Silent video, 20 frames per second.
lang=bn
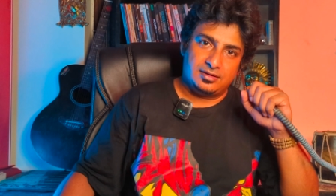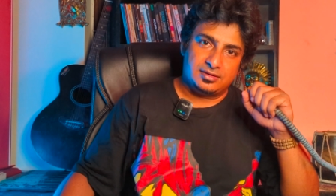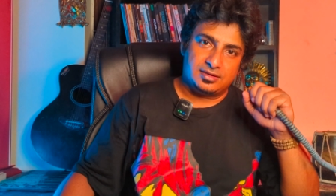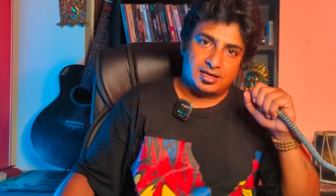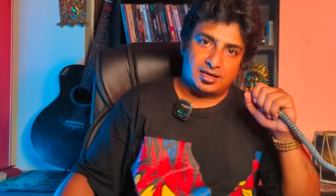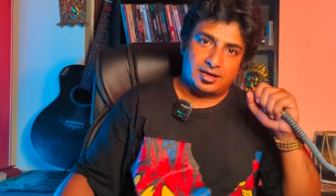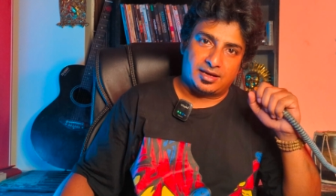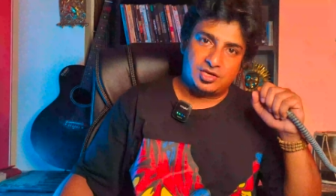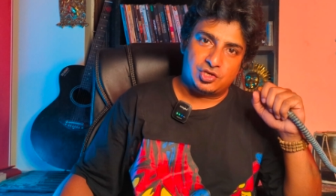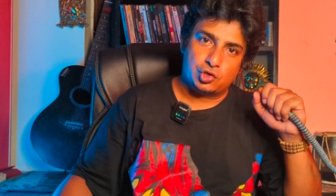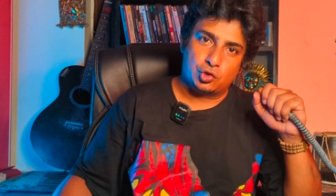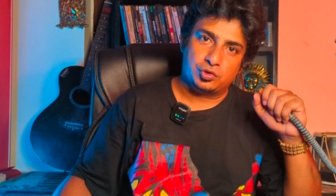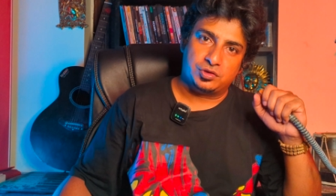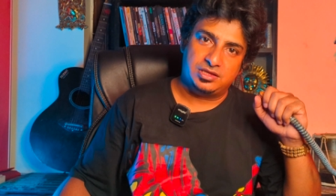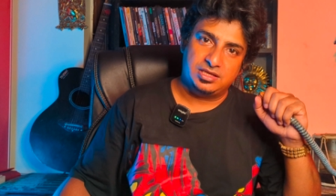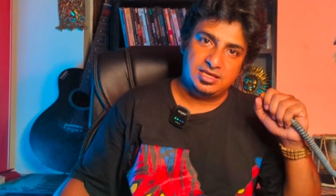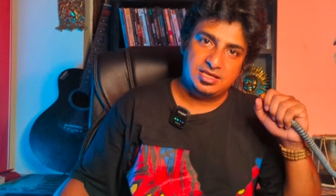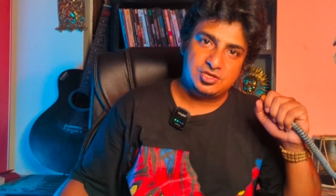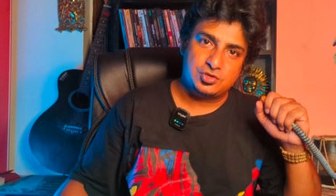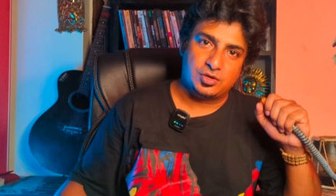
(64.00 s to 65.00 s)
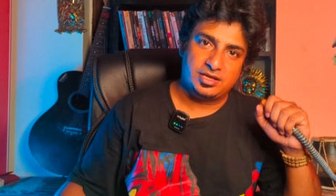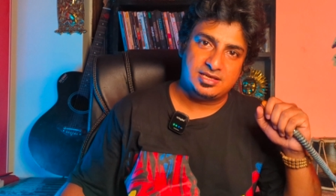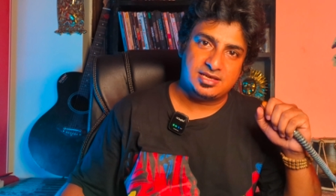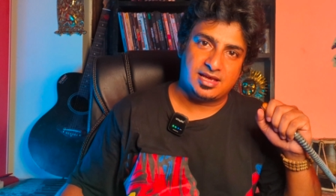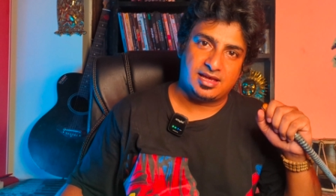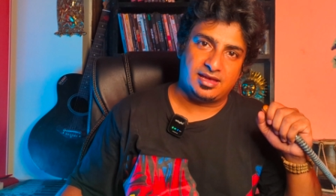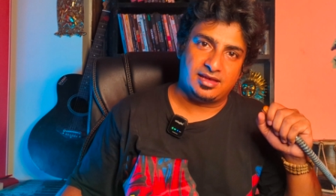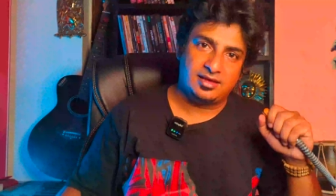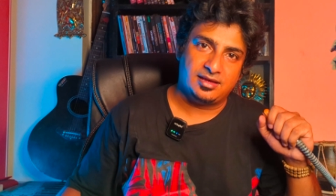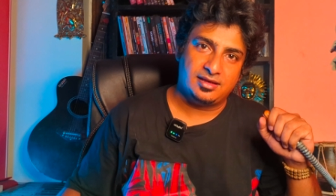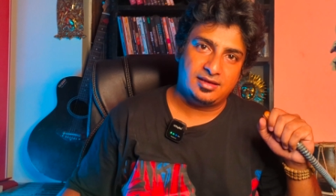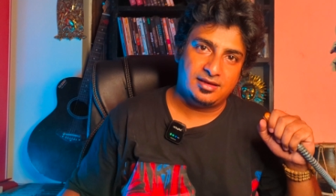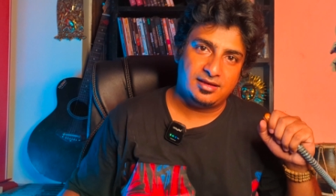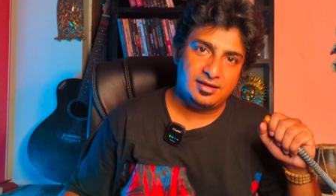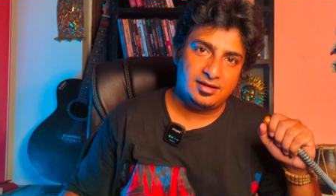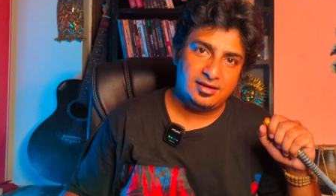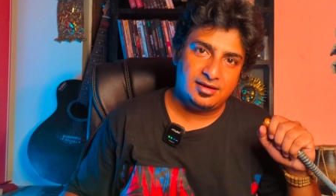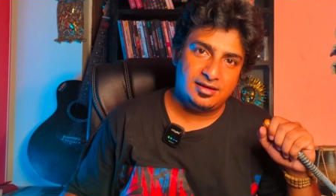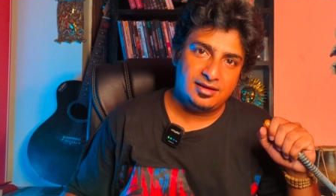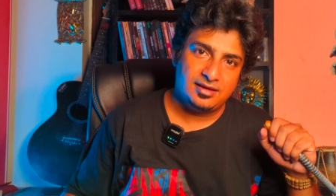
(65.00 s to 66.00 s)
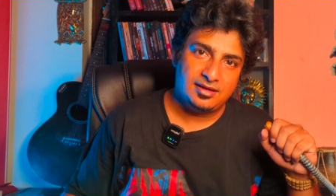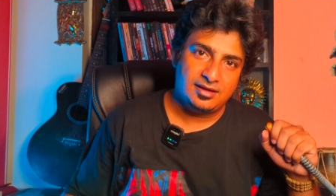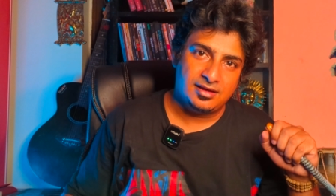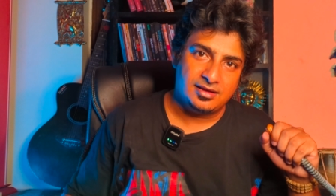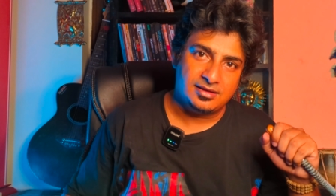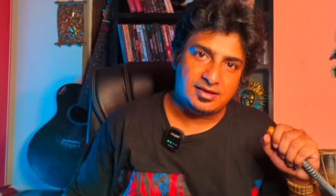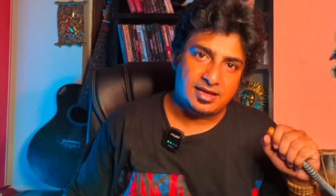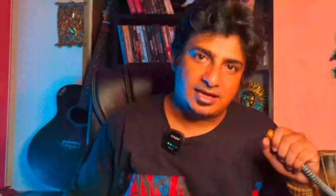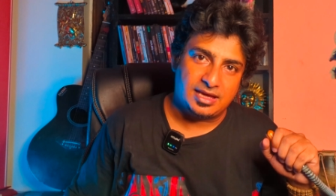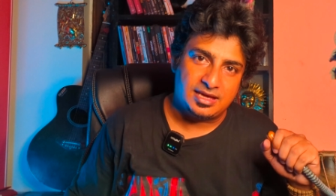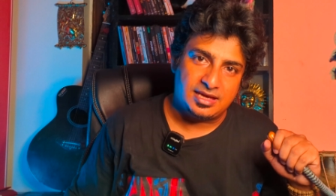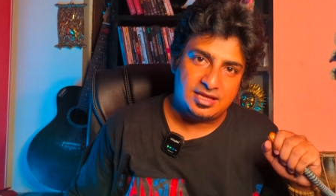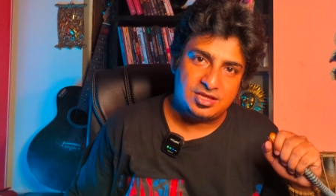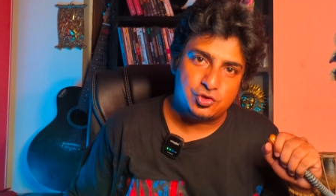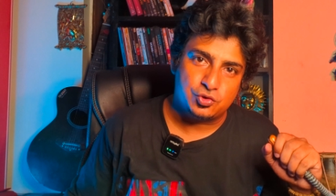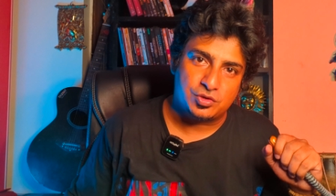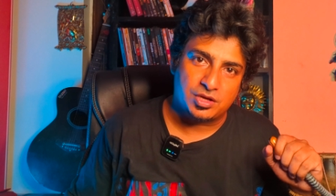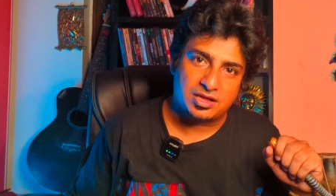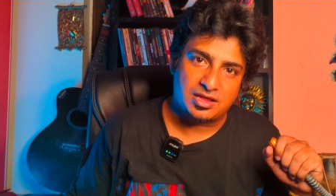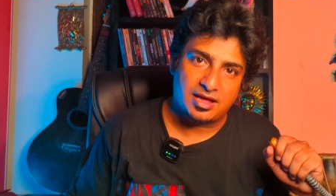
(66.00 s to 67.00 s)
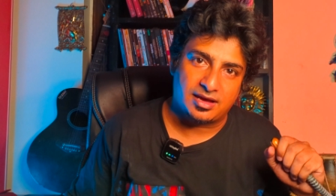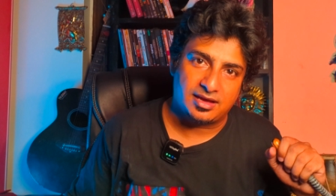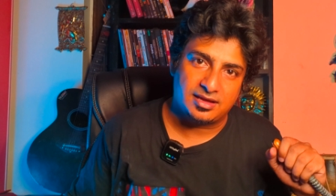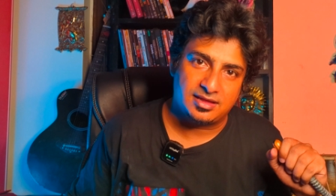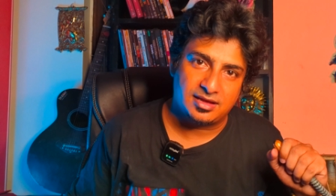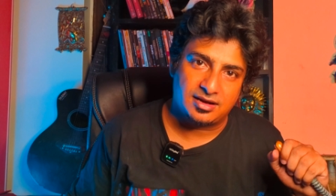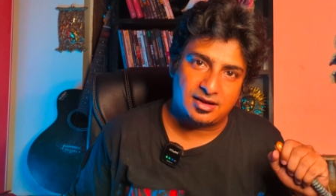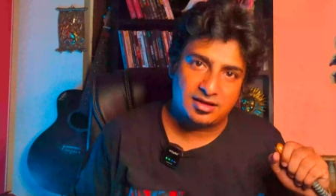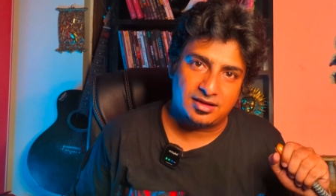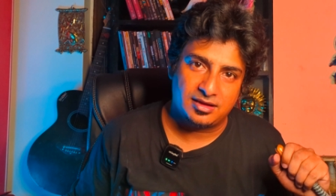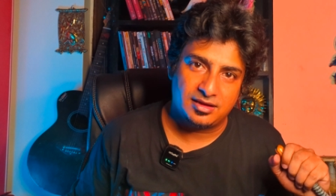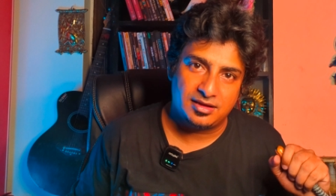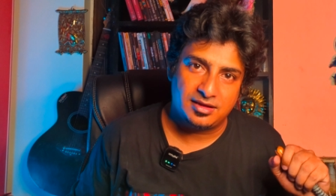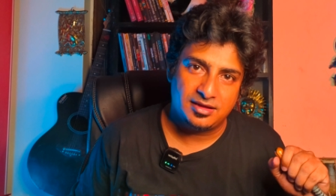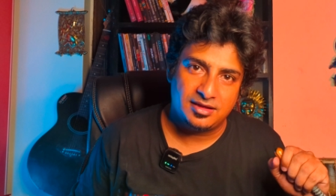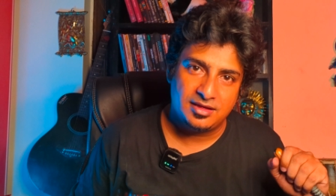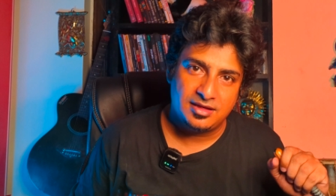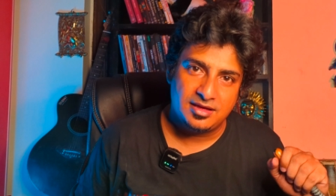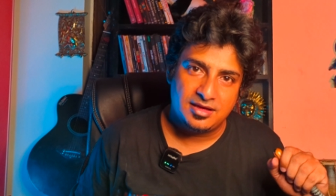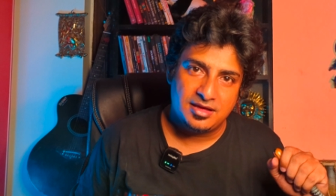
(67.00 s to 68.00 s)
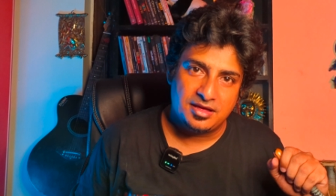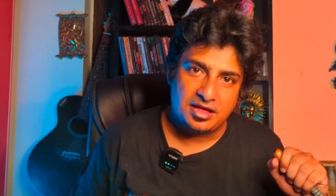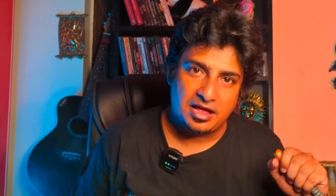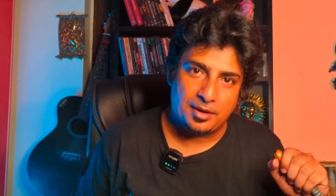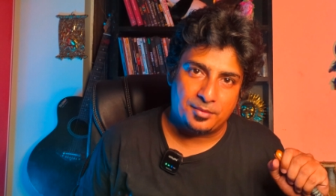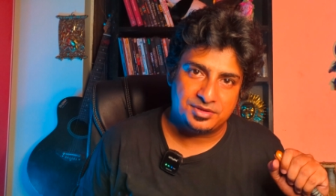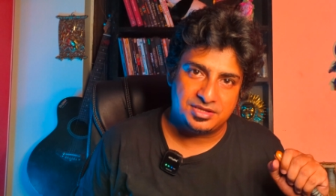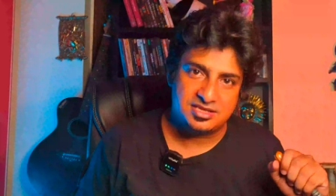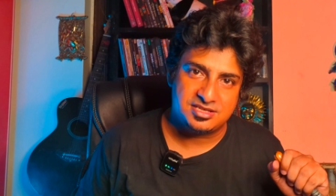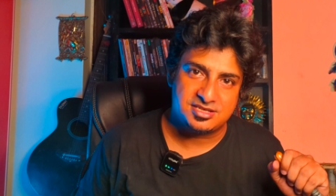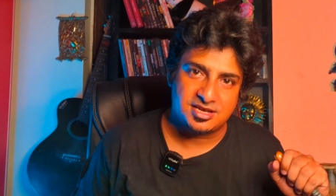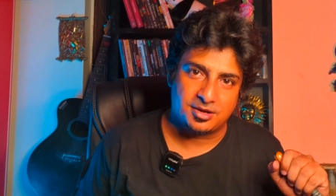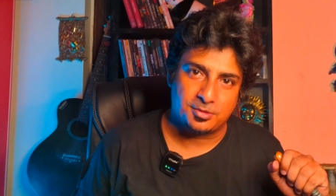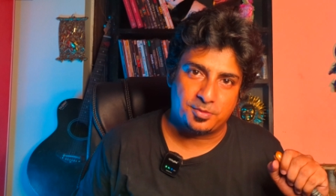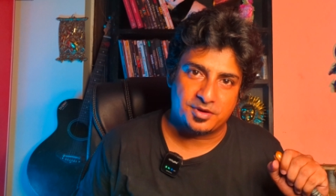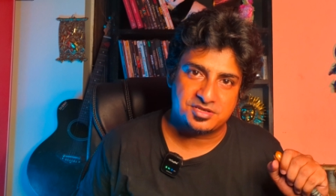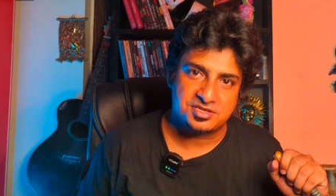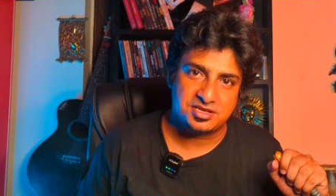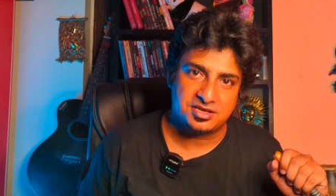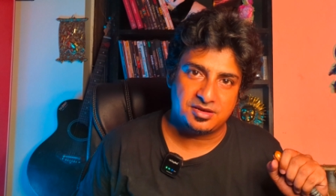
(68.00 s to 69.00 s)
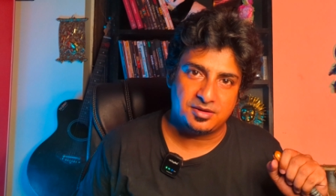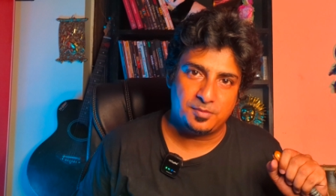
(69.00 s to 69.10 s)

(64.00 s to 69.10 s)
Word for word: তারা কি সত্যিই চলে যায় নাকি কিছুটা থাকে তারা আমাদের চারপাশে